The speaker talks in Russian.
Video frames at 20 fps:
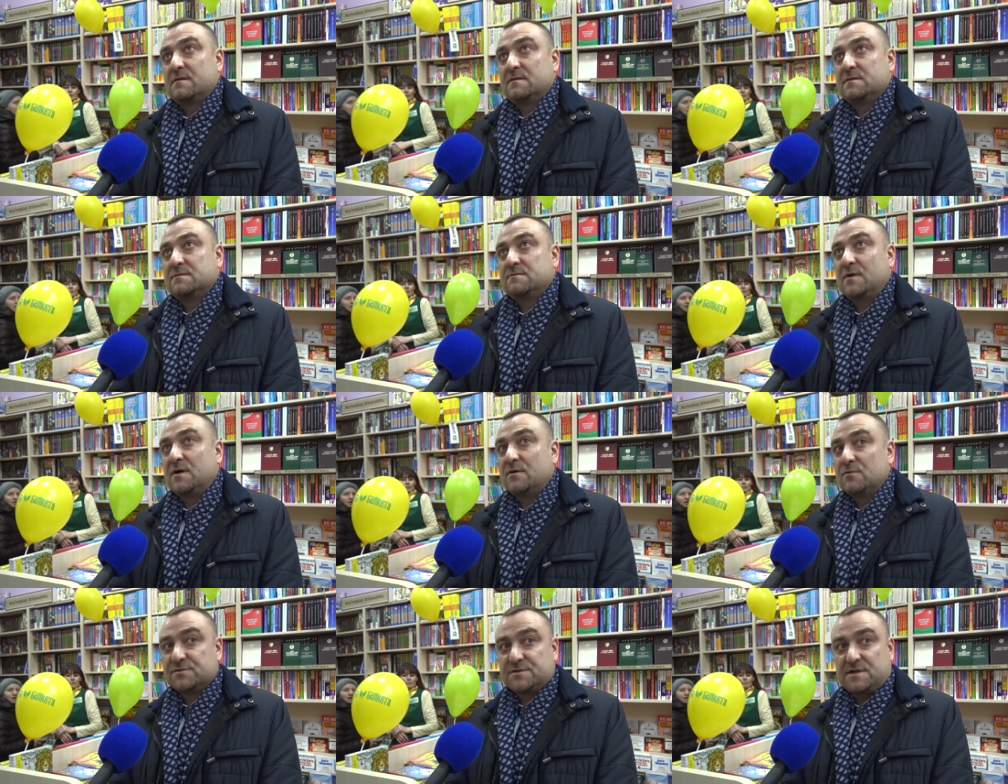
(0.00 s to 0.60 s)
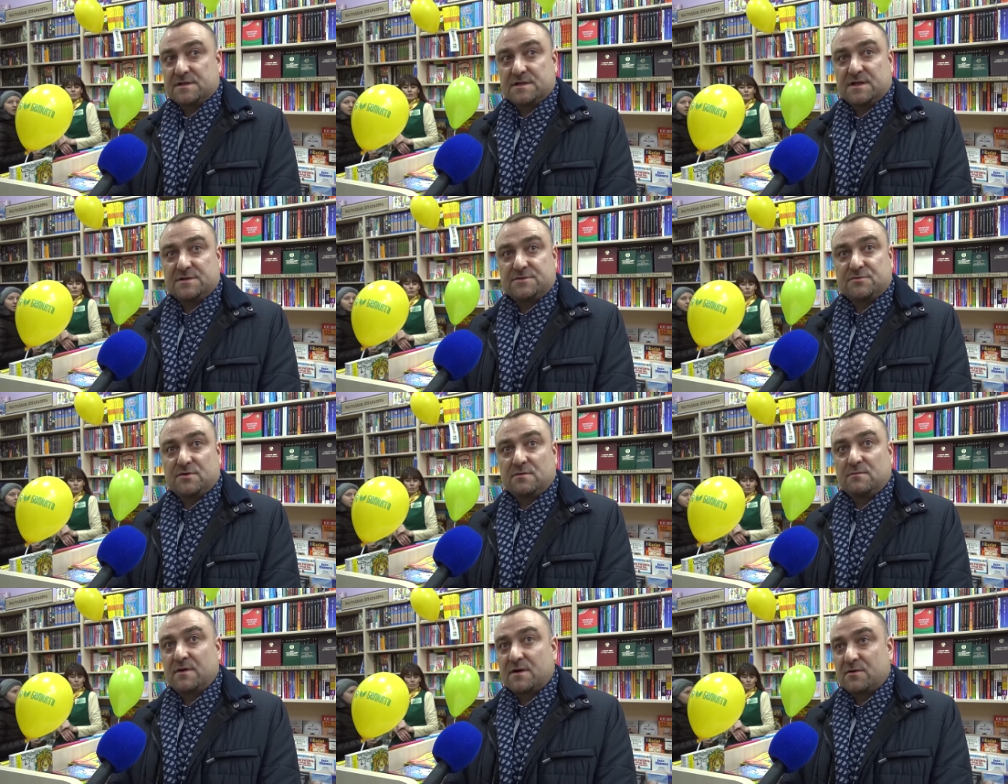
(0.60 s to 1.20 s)
могу сказать,
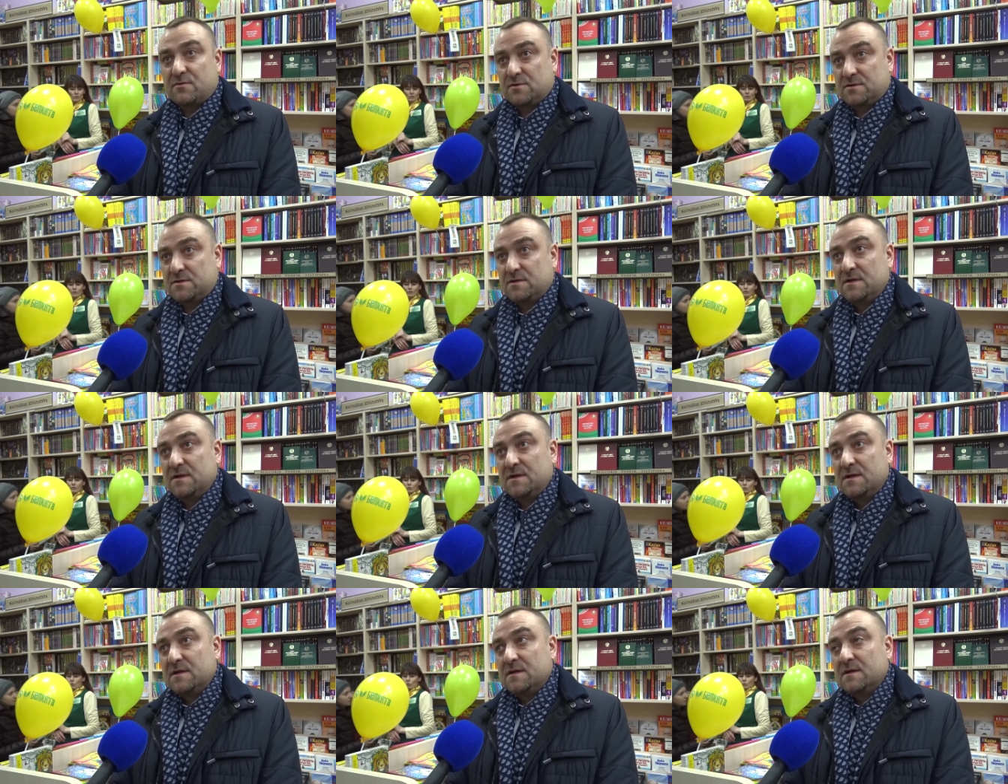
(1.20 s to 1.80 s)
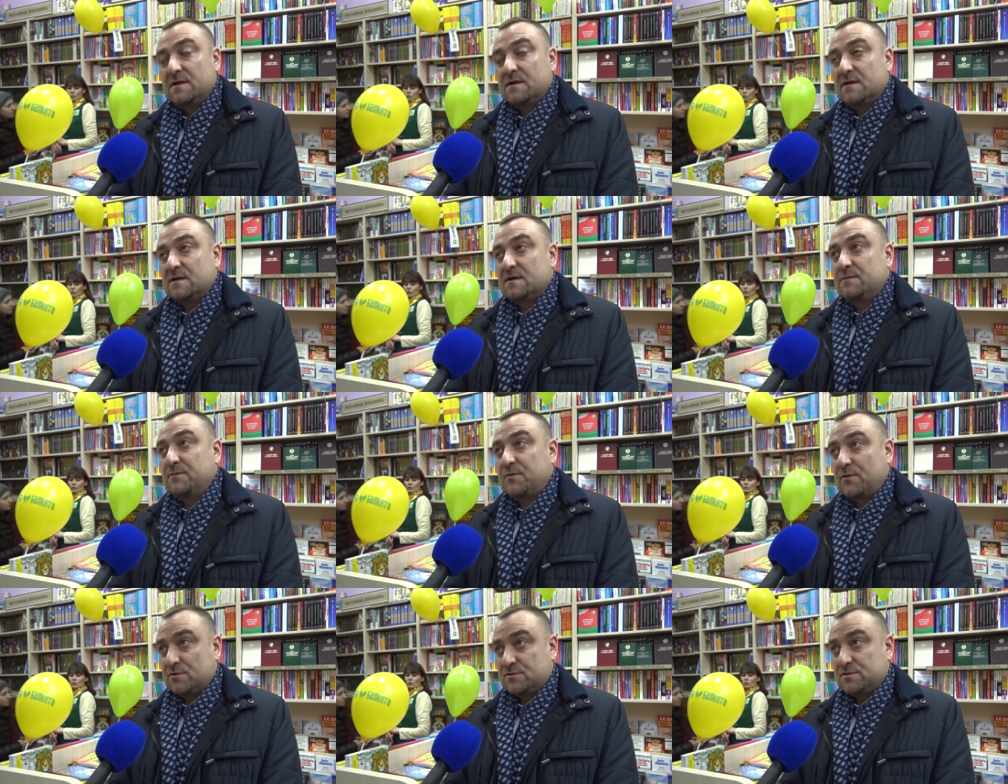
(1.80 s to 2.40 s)
что оборот
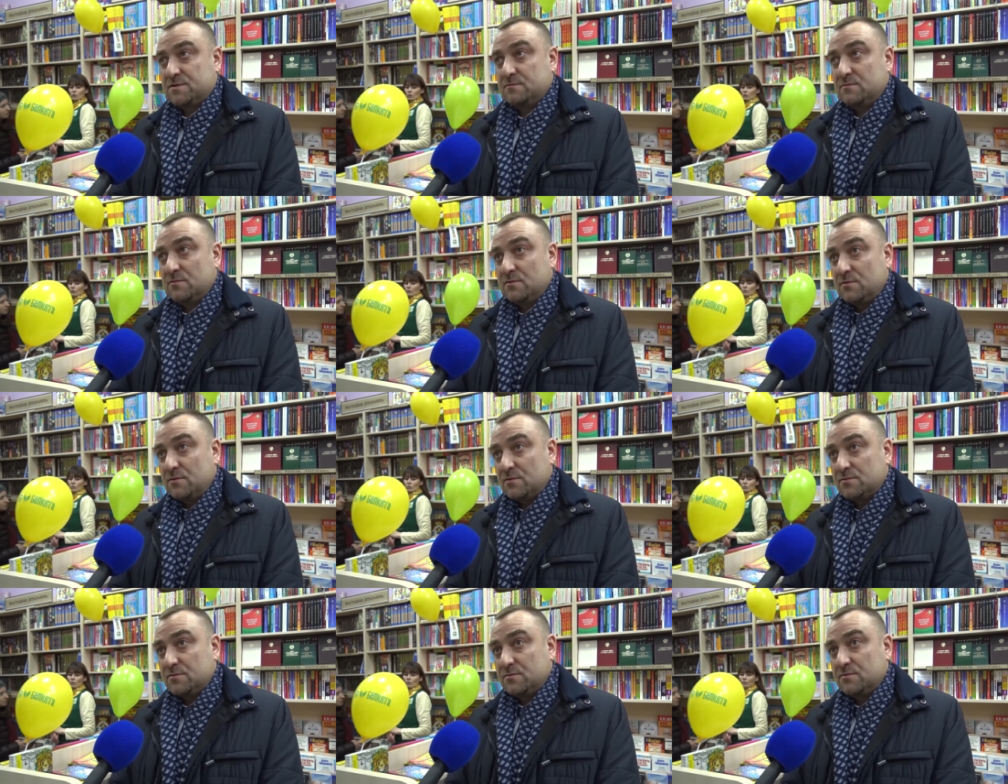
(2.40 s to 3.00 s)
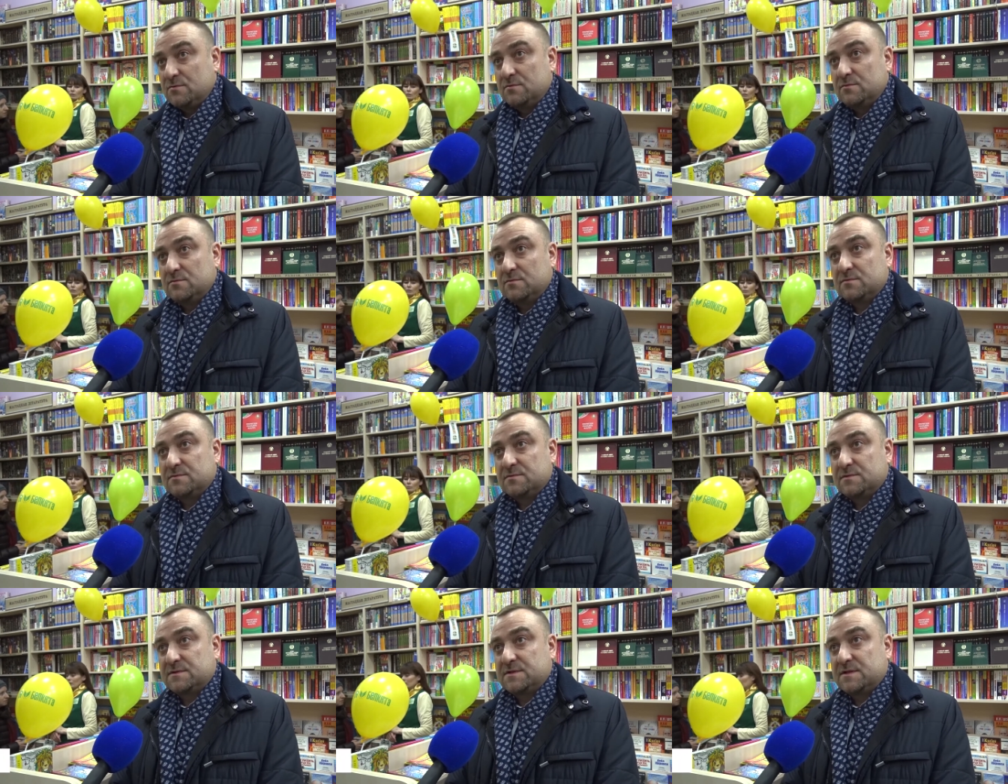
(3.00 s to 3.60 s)
к прошлому
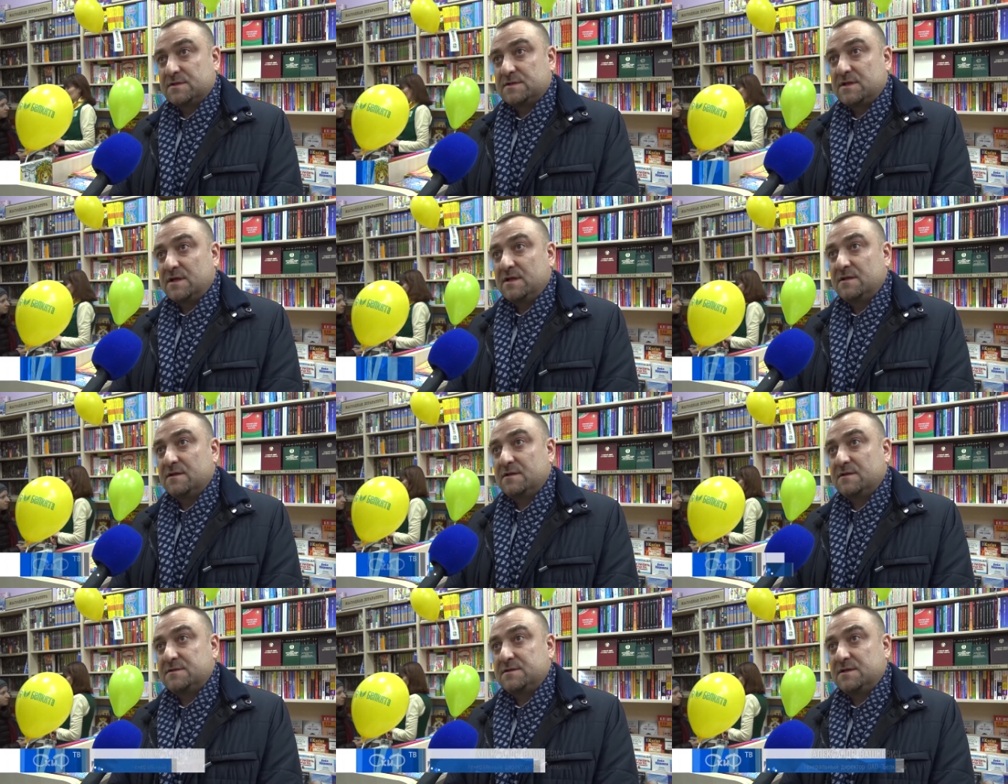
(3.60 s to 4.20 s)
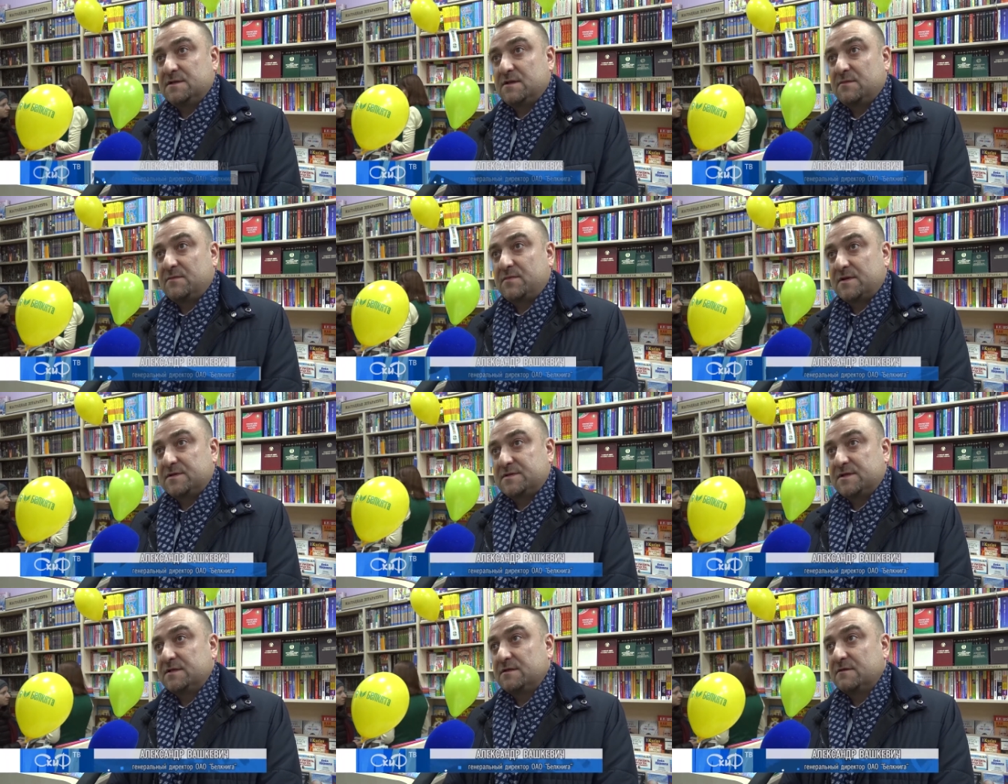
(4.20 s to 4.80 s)
году составил где-то
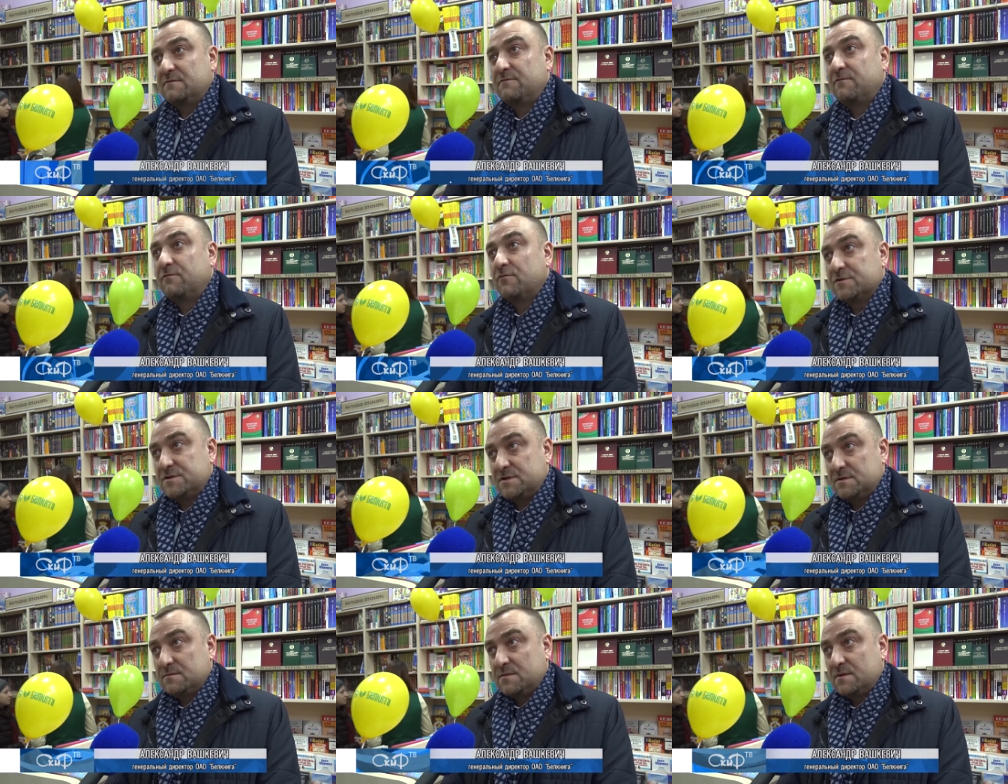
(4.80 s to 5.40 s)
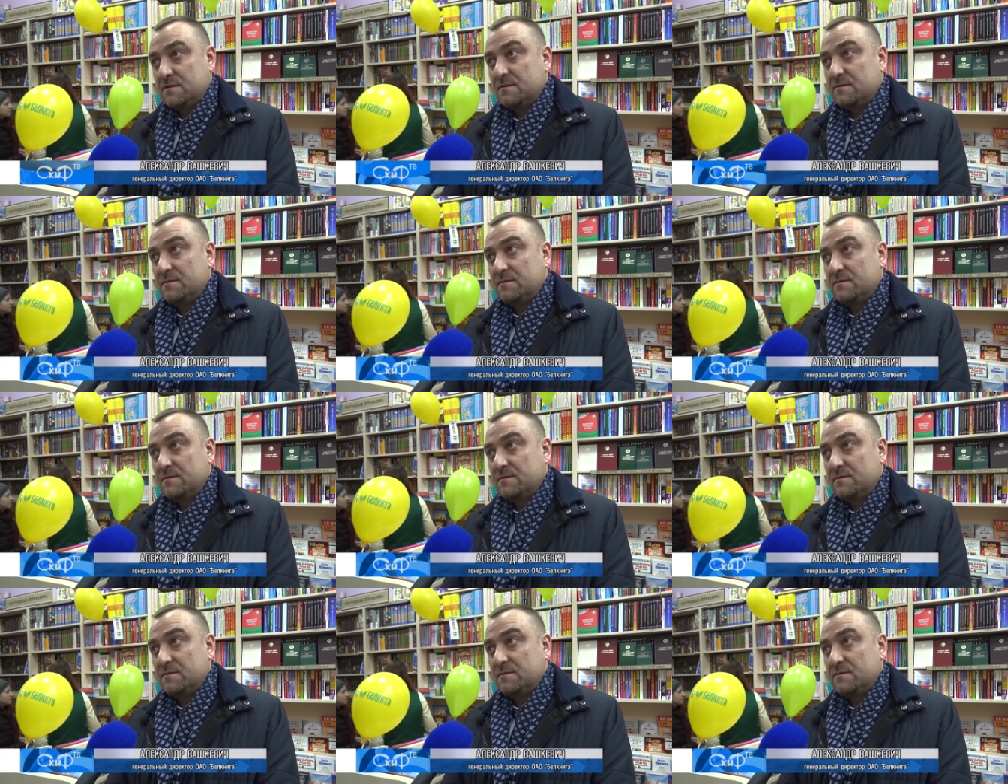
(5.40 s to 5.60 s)
процентов 8.